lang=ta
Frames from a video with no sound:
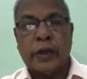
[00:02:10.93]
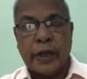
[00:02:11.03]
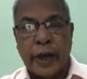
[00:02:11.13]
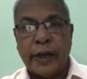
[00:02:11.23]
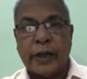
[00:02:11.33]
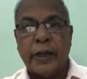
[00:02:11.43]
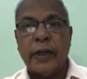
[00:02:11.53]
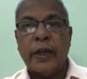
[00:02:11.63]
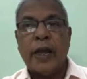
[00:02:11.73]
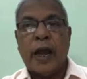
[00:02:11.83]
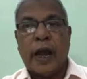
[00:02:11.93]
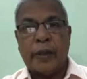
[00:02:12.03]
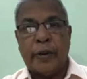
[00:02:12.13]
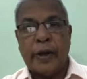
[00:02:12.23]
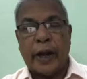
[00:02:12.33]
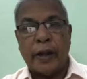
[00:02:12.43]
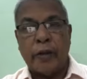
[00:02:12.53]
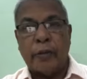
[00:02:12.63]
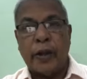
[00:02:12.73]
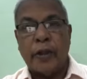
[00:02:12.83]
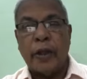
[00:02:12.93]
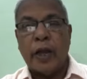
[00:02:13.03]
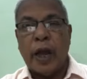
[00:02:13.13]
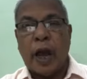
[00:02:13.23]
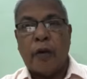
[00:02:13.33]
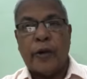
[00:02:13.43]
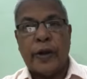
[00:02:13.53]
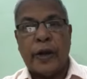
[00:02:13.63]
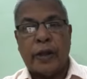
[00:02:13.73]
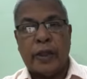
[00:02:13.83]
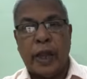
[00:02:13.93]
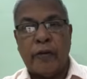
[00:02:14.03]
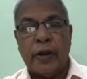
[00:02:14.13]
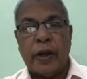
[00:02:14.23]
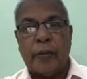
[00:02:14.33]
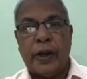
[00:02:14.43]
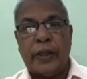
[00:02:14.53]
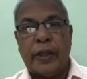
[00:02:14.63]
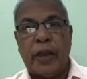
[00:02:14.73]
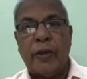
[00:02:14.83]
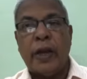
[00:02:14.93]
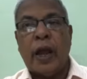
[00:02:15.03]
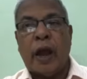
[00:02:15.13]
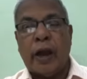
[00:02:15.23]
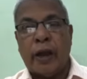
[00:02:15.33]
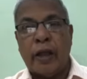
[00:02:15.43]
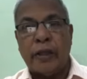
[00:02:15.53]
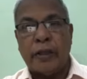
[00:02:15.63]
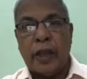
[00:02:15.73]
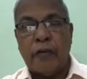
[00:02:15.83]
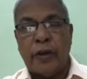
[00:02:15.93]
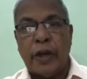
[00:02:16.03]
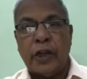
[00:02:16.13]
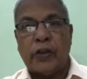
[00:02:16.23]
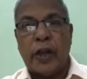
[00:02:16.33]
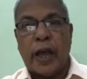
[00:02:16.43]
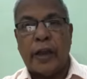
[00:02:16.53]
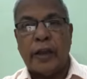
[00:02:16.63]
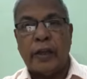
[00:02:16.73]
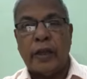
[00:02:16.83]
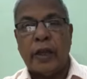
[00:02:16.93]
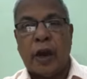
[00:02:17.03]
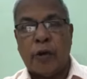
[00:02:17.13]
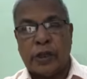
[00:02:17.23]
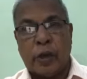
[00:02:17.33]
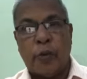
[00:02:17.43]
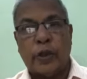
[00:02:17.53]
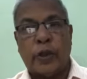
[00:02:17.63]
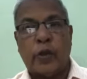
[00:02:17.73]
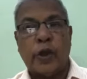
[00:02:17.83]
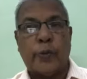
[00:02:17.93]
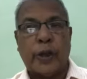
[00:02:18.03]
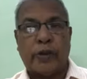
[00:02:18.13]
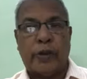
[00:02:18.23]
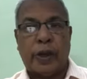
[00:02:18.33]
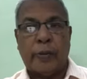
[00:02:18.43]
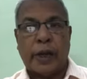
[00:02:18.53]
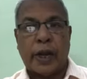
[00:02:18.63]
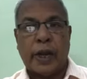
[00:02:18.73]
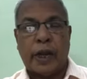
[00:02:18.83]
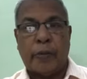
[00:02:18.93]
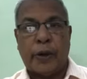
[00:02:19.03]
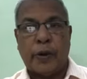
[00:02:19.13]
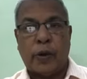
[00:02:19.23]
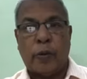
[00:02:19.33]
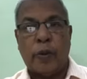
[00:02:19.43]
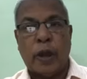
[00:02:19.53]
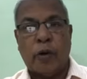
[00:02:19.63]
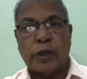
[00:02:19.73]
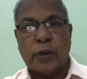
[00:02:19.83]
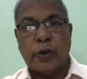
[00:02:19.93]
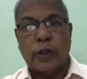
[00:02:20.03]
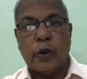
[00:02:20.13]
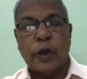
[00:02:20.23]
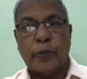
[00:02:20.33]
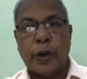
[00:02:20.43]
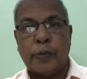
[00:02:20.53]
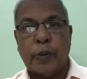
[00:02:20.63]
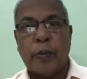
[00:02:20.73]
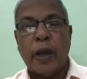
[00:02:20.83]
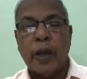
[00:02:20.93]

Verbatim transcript: கேட்டு அதுபடி நடக்கும் பொழுது அவருடைய தேவன் நம்முடைய தேவன் அனாதி தேவன் என்று சொல்லி அறிந்து ஒரு சமூகத்தை நோக்கி பார்க்க வேண்டிய மக்களாக காணப்படுகிறோம் ஒரு சமூகத்தை நோக்கி பார்ப்போமா